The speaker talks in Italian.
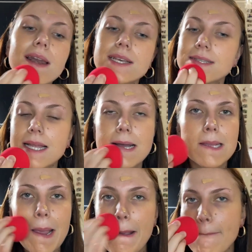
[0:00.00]

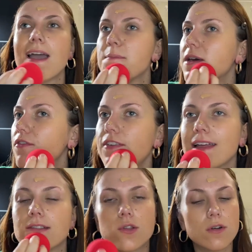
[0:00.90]
l'estate è
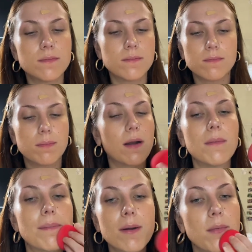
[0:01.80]
perfetto,
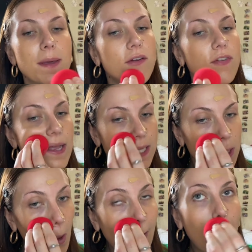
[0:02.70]
ma proprio
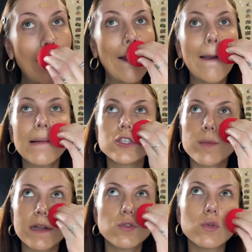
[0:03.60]
perfetto
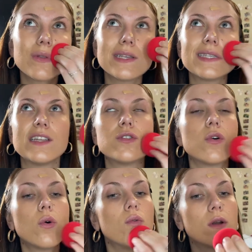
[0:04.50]
soprattutto
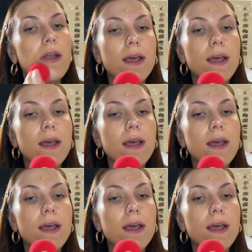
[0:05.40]
essendo un